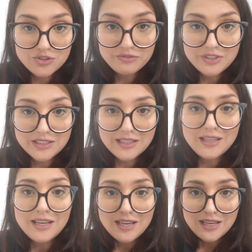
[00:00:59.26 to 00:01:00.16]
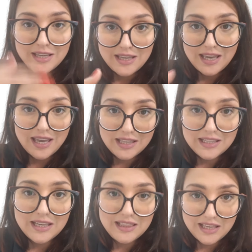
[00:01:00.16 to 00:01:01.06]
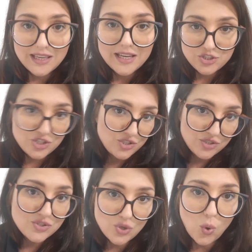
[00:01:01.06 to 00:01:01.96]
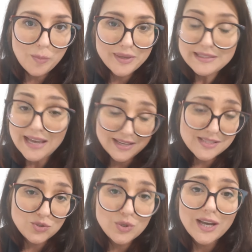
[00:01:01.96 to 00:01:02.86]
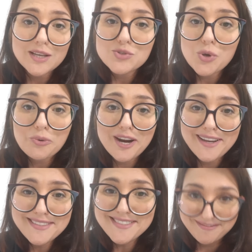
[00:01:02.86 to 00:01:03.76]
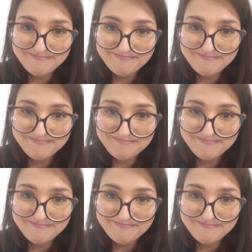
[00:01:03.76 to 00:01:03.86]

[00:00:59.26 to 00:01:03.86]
divina, ela é lei, a gente só obedece no caso, alright?